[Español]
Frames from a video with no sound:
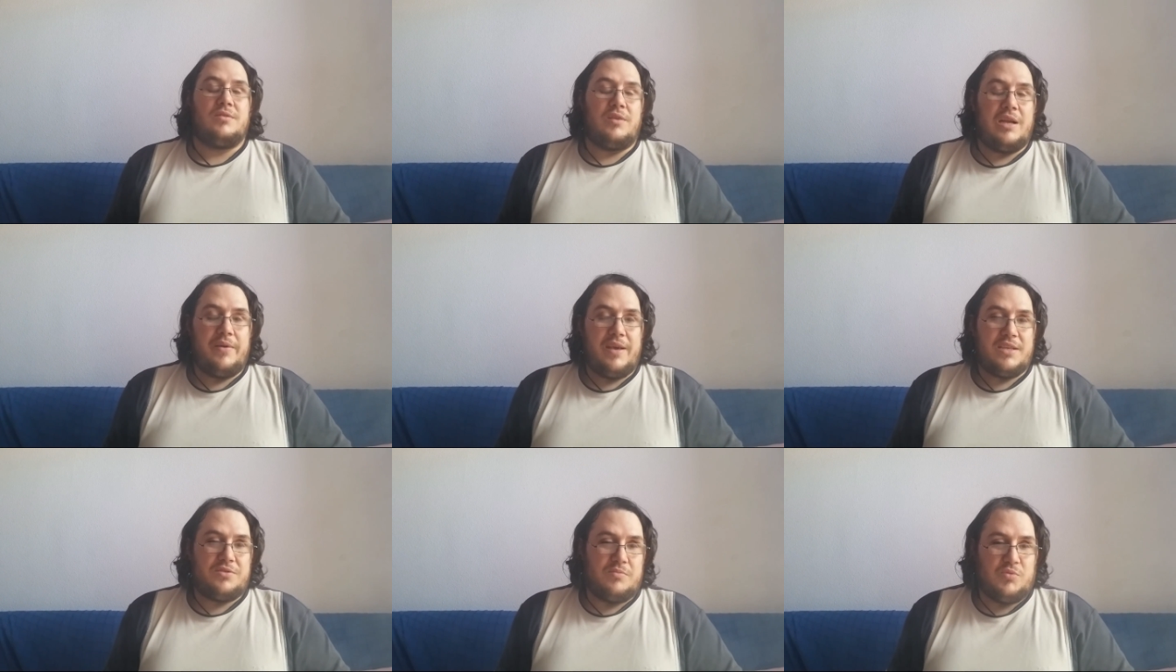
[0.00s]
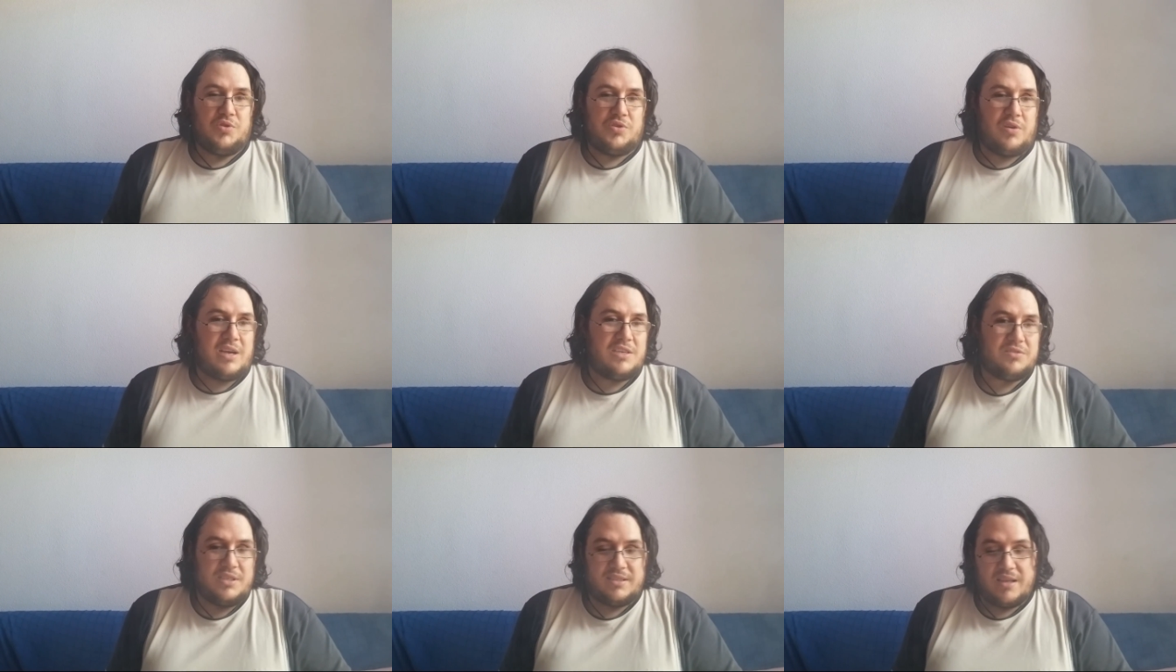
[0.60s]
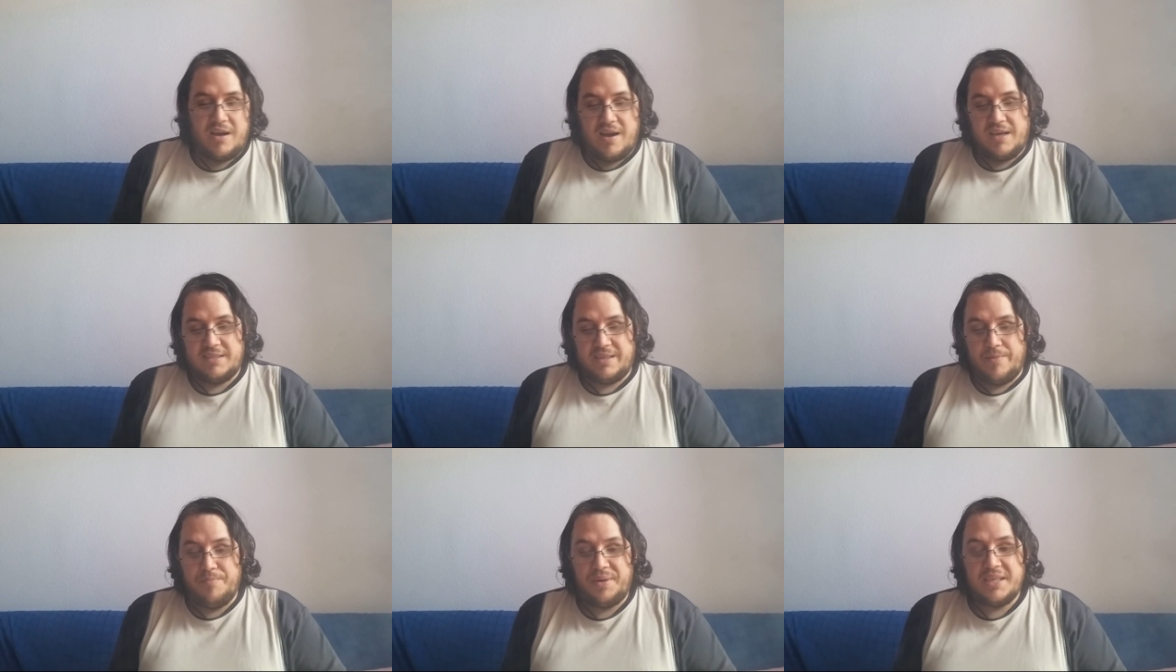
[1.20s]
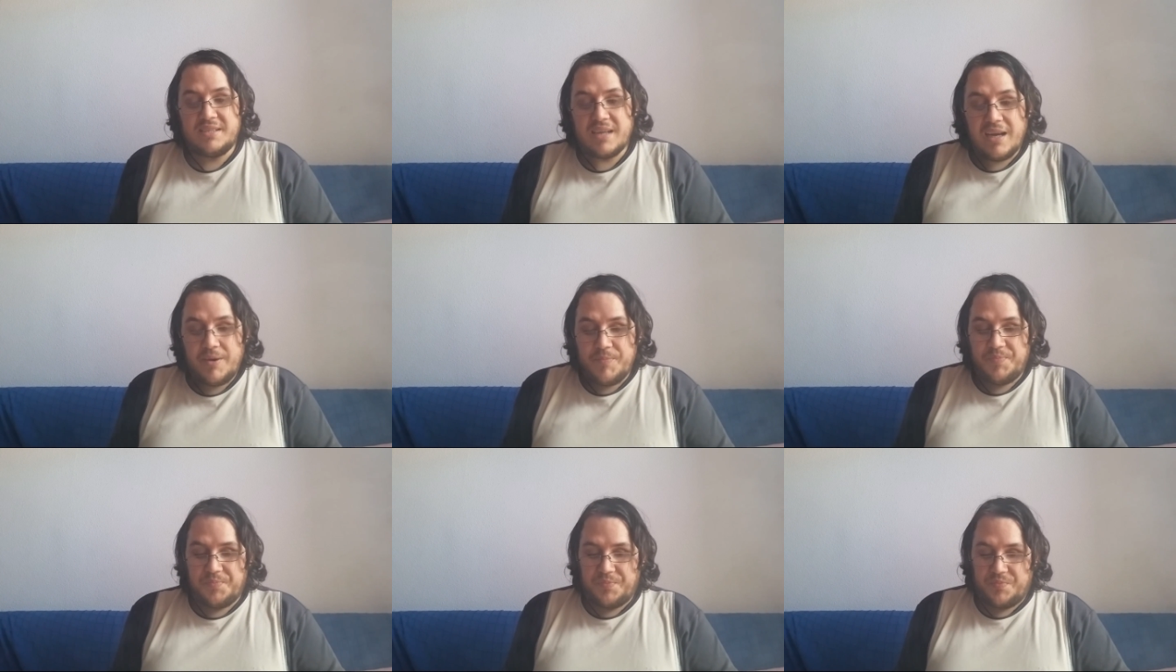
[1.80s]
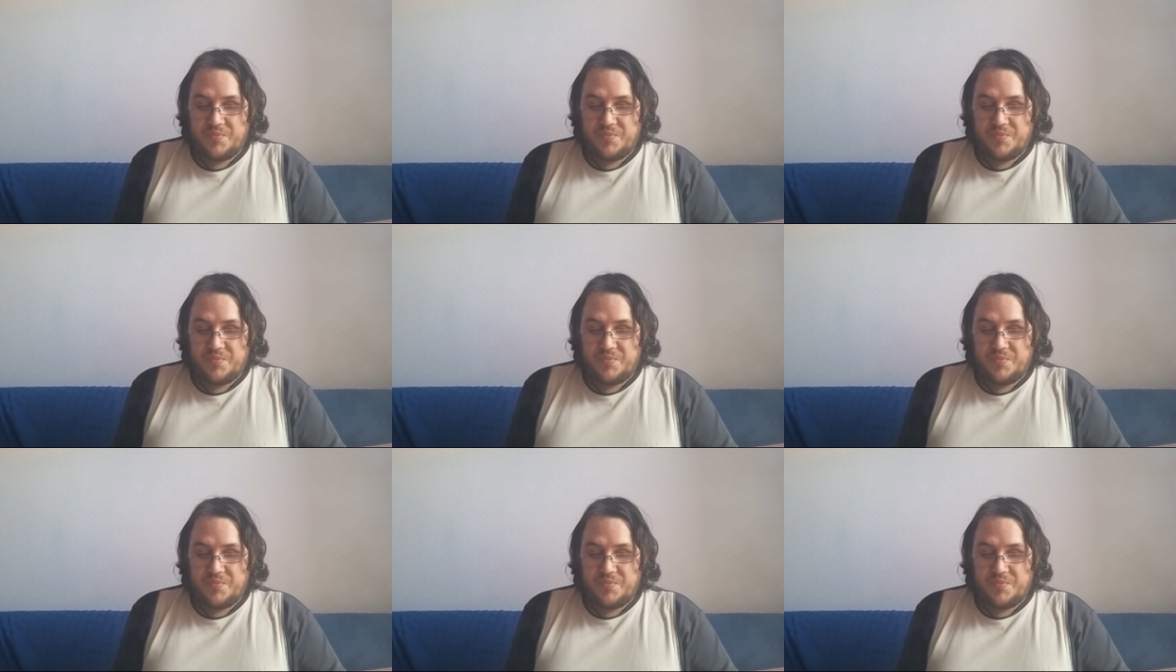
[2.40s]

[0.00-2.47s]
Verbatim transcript: No le había hecho mucho caso hasta esta empresa.